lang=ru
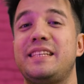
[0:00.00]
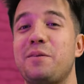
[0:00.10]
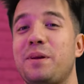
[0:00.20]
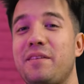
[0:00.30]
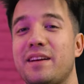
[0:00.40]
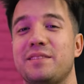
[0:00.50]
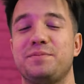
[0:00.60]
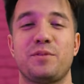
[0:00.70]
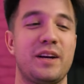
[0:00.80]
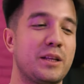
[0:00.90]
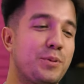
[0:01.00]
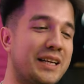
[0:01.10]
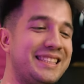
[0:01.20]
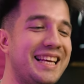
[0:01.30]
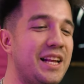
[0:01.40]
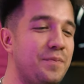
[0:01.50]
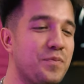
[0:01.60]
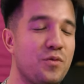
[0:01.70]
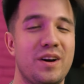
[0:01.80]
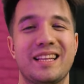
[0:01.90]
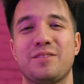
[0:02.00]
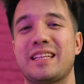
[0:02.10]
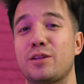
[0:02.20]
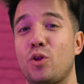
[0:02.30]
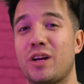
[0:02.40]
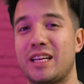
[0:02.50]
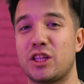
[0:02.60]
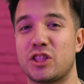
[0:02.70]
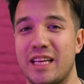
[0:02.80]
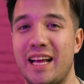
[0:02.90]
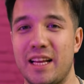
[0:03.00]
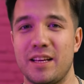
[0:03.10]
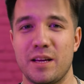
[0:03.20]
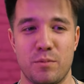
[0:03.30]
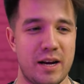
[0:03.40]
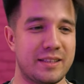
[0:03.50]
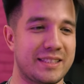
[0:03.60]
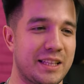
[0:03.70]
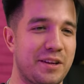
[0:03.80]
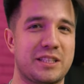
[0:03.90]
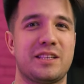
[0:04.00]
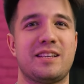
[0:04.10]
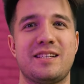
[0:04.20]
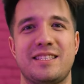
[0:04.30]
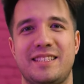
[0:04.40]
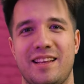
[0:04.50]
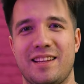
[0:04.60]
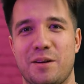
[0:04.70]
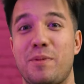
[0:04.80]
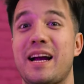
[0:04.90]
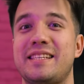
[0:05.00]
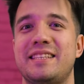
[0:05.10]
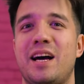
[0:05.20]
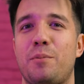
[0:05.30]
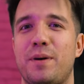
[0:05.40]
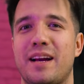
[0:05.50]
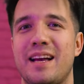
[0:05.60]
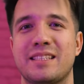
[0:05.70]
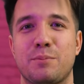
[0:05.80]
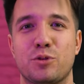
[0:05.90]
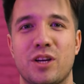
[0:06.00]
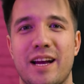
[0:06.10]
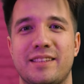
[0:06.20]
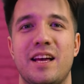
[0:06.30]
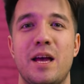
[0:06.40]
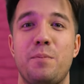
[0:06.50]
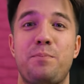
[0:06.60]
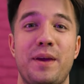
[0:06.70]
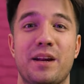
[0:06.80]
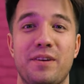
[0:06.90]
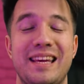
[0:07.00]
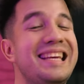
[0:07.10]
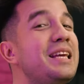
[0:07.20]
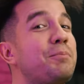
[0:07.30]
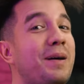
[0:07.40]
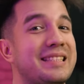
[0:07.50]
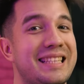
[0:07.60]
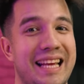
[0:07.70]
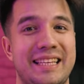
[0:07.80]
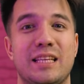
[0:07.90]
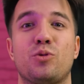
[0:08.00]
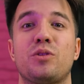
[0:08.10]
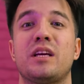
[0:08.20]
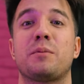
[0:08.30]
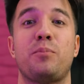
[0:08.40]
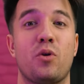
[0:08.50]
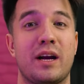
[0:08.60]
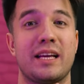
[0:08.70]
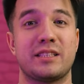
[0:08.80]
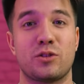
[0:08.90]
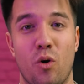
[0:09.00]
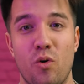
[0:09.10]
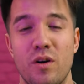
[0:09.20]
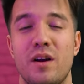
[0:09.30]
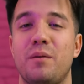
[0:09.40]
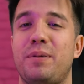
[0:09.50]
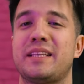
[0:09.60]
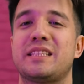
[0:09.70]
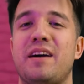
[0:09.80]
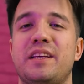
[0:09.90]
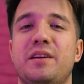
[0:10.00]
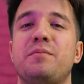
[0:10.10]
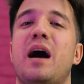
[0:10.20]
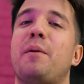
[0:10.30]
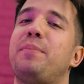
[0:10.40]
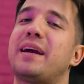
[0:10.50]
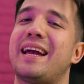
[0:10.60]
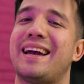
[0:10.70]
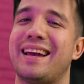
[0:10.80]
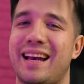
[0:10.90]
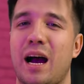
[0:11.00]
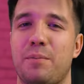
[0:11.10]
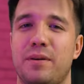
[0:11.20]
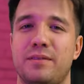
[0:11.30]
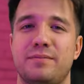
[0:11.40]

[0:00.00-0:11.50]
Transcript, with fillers: Всем привет! Вы это просили, вы этого так долго ждали, и мы это, соответственно, сделали. Магазин АПГ запускает первый и не последний турнир по CSGO под названием а АПГ Cup.